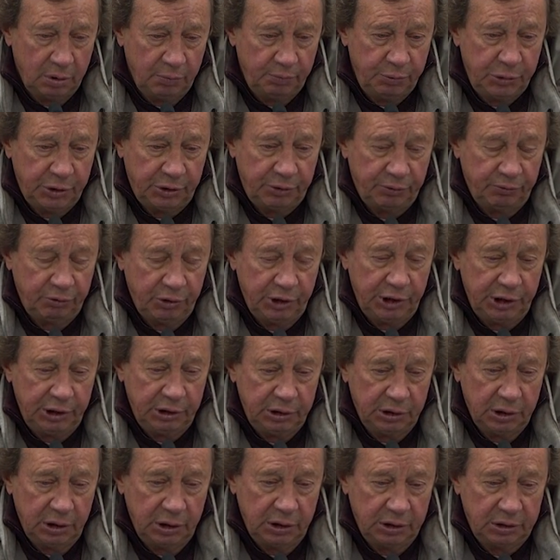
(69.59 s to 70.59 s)
Впервые
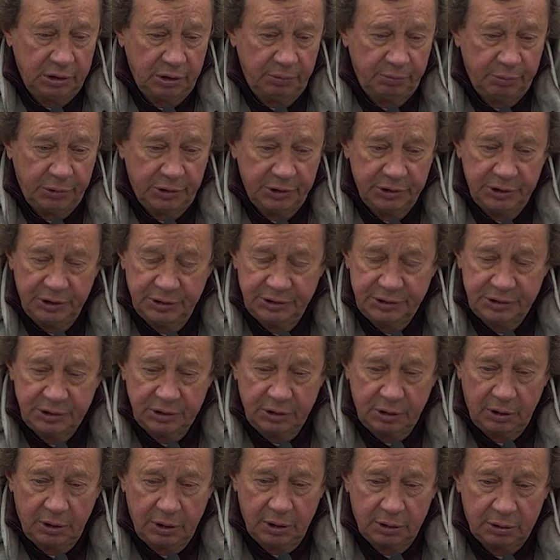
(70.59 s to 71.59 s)
на этой позиции
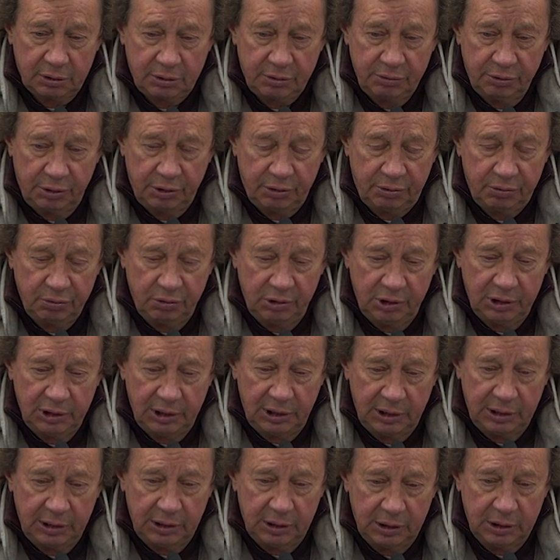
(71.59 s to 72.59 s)
играл
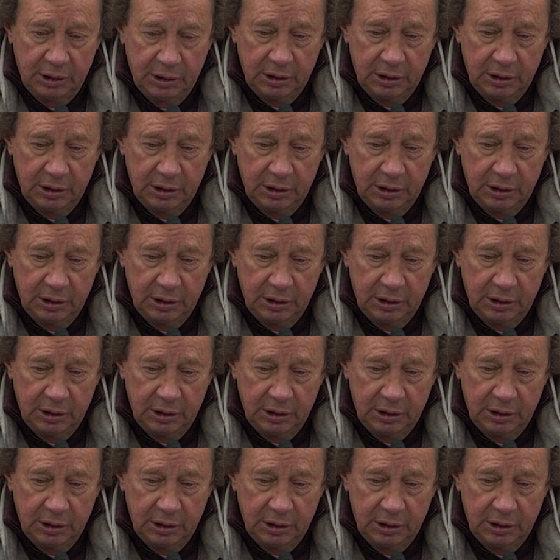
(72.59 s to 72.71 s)
Кирквели.